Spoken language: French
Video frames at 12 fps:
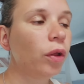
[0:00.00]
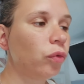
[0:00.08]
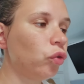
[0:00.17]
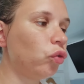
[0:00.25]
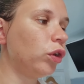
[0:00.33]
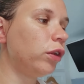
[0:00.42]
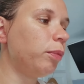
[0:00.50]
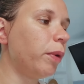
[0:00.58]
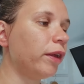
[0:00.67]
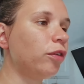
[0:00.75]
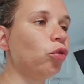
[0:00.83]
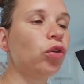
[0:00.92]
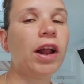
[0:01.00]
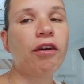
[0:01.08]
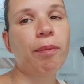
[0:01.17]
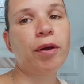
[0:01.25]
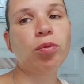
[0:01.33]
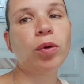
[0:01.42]
Donc je lui ai dit, bah si tu te
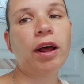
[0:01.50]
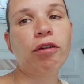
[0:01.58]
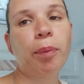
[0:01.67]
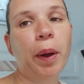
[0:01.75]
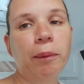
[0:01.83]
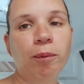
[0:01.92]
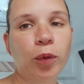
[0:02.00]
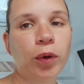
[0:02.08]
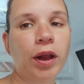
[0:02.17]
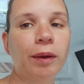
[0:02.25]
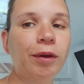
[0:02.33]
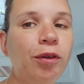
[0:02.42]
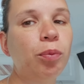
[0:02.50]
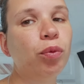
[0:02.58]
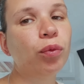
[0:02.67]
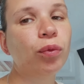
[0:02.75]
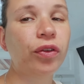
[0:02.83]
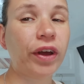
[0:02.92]
laves pas, je me lave pas. Donc elle dit,
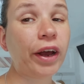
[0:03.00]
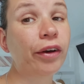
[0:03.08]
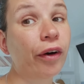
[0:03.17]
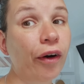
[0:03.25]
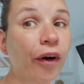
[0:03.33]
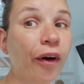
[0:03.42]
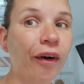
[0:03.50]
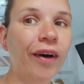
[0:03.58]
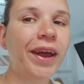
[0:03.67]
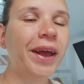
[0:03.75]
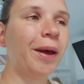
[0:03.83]
bon, d'accord.